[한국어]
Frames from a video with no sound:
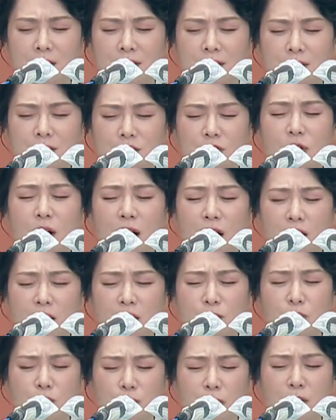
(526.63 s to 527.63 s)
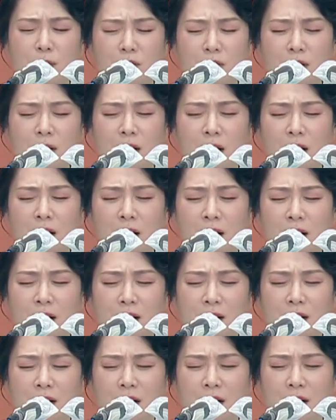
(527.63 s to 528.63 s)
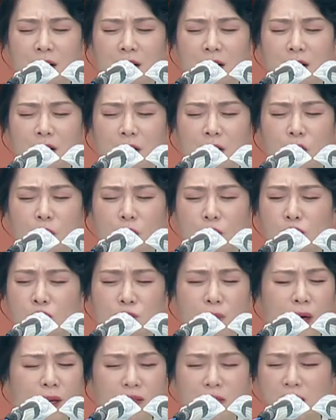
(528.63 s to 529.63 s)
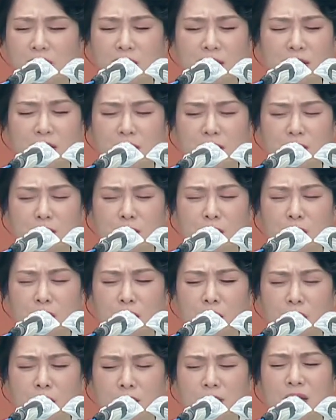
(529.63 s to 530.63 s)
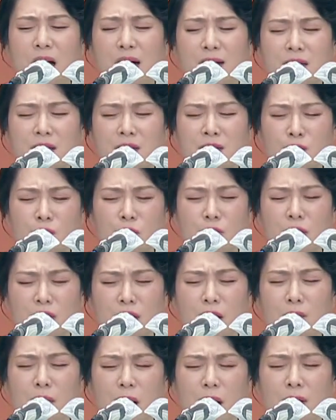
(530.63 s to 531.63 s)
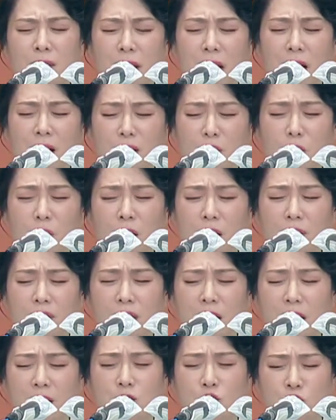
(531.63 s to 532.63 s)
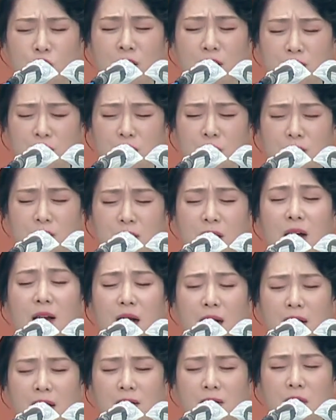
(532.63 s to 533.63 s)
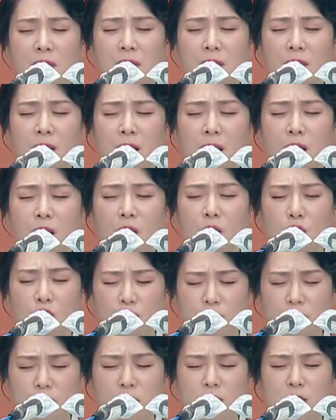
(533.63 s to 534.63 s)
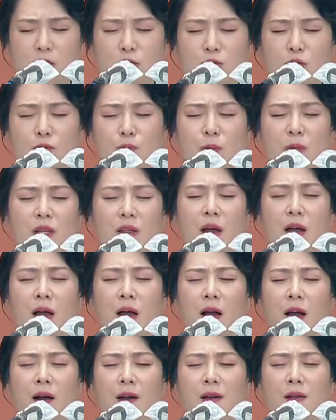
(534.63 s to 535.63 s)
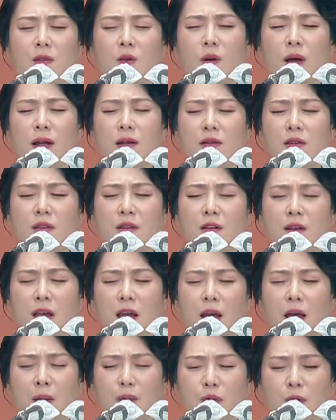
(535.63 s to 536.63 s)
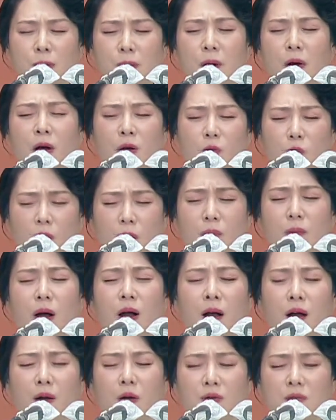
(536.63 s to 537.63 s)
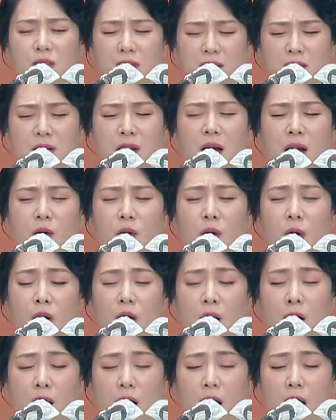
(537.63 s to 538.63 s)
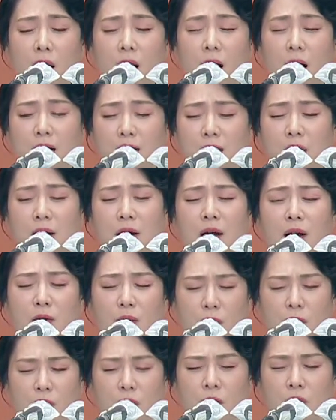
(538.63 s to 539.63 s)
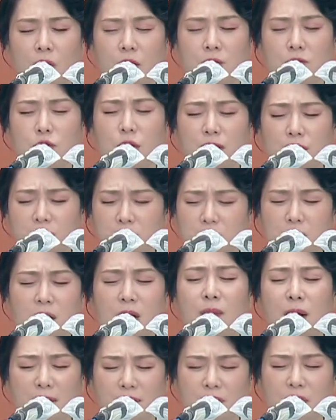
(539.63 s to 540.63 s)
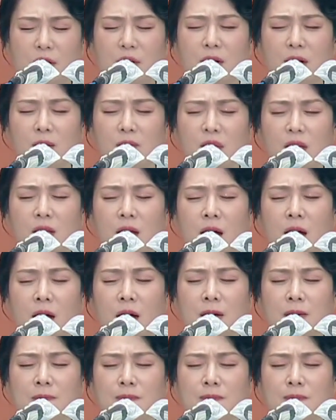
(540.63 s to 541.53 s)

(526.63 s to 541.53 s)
누가 악을 품었는가? 원수막이 사단은 나 자신보다 내 마음의 악과 내 취약점을 잘 알아서 올무를 놉니다. 또한 그렇게 불평하고 원망하고 짜증하고 악을 행하고 죄를 짓게 만들어 갑니다.